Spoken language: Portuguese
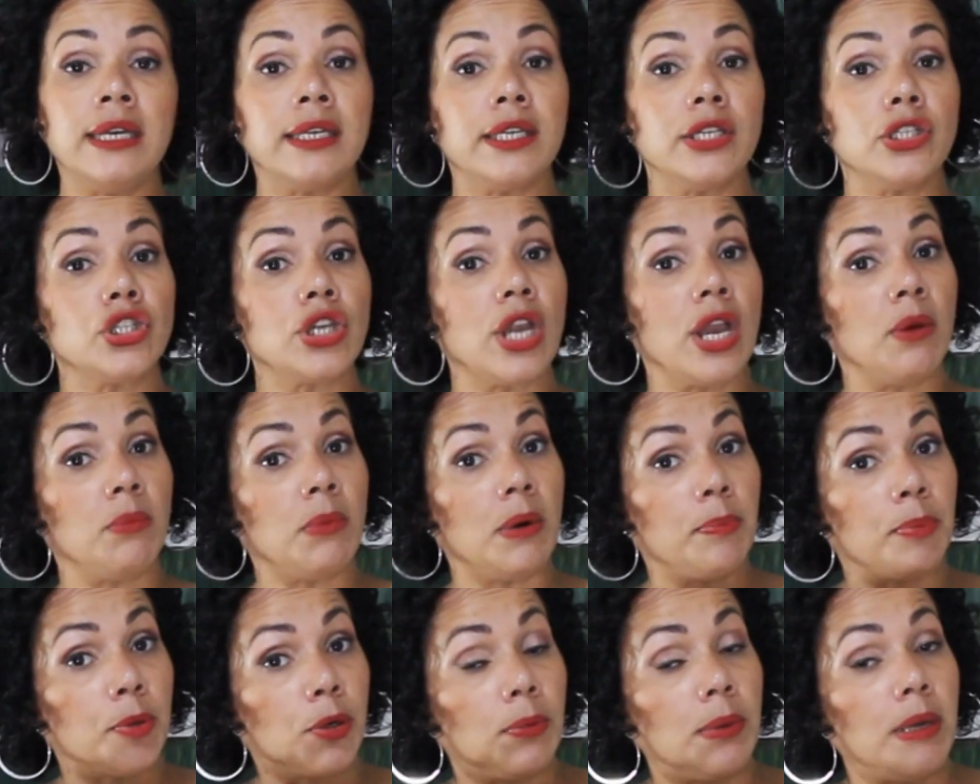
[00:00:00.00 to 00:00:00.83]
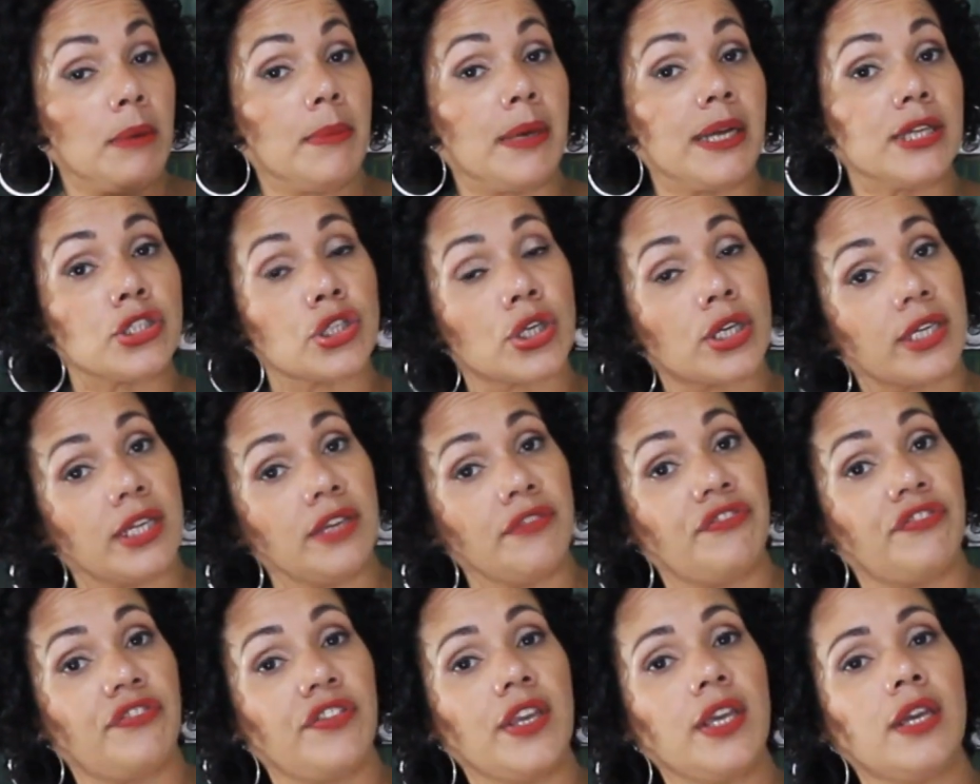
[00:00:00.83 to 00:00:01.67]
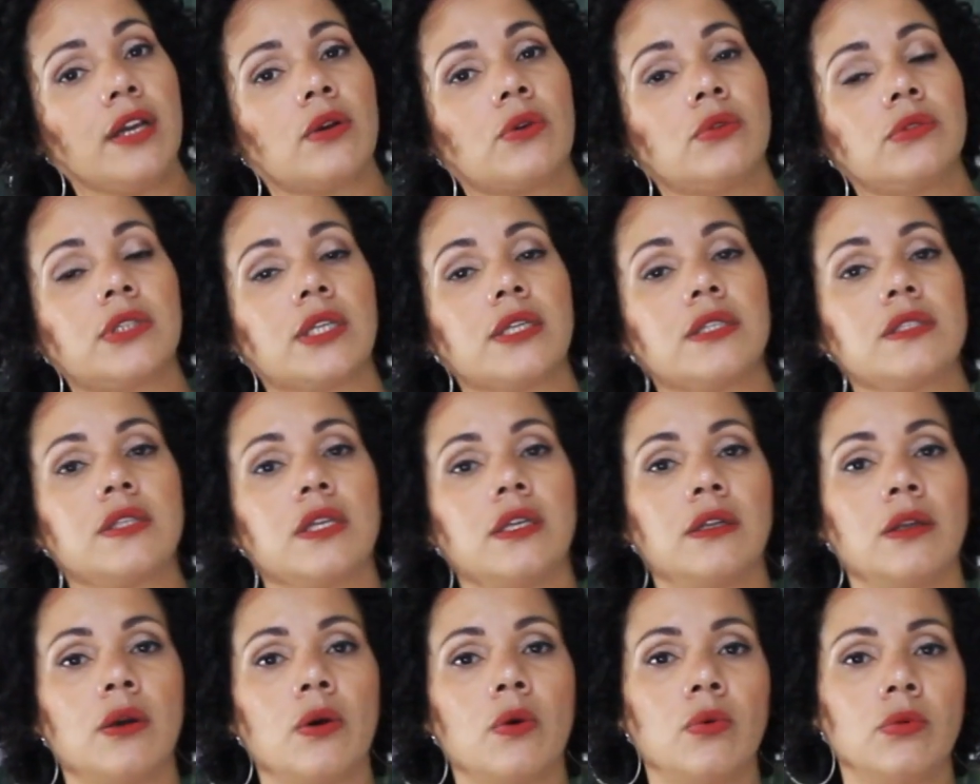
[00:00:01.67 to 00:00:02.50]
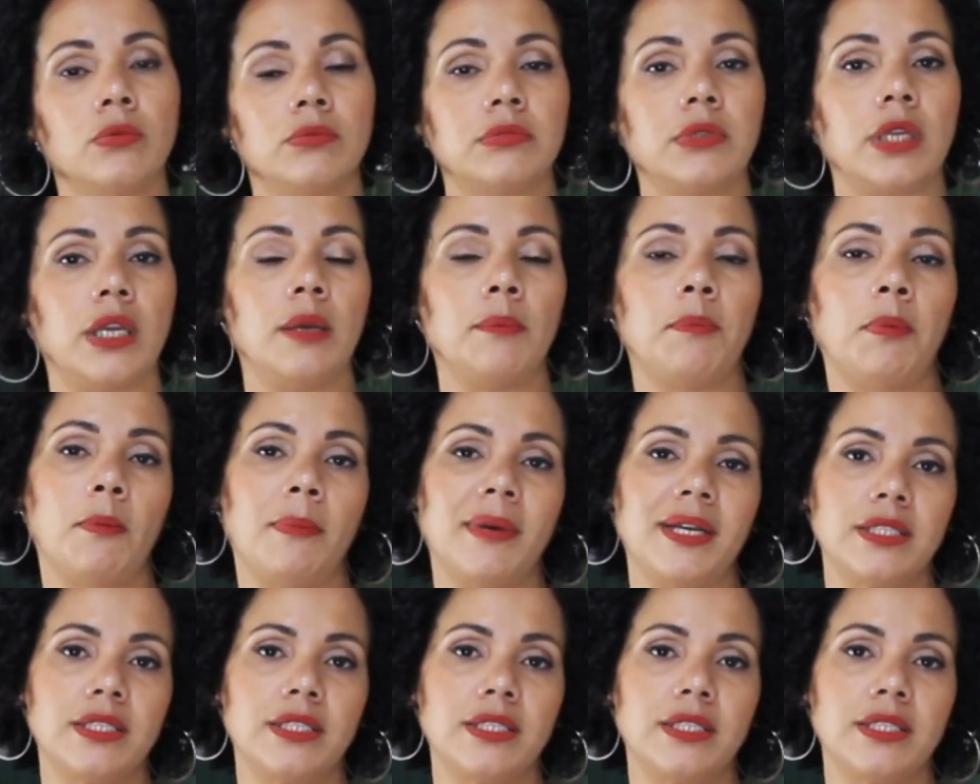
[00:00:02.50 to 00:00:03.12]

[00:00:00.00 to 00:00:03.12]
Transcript: que já é uma problemática que vem acontecendo há algum tempo,